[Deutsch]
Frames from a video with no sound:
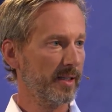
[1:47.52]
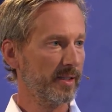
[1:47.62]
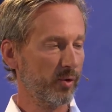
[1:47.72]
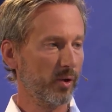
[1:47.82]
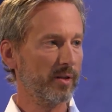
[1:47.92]

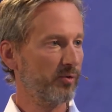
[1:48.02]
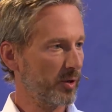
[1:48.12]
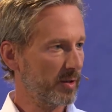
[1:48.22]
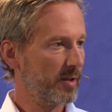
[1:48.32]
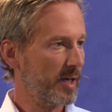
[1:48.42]
äh, wirklich
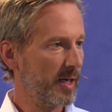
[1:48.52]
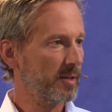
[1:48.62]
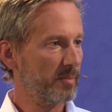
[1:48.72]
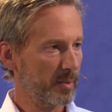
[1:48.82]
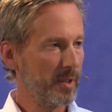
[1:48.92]
von
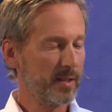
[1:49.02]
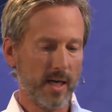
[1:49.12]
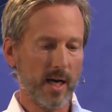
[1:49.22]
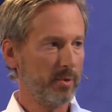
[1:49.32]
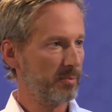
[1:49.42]
einem mit
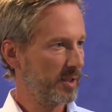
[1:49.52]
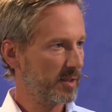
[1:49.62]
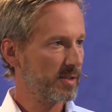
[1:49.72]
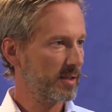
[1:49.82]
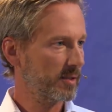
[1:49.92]
Namen,
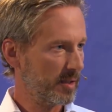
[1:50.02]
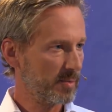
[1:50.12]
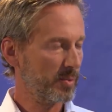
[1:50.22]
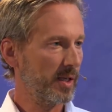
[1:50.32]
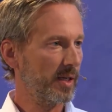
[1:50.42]
mit Gesicht, der
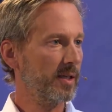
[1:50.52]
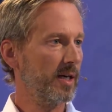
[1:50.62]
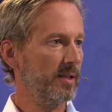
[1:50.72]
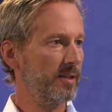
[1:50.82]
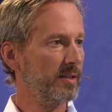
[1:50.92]
das belegen
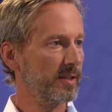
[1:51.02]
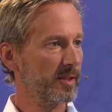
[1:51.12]
kann,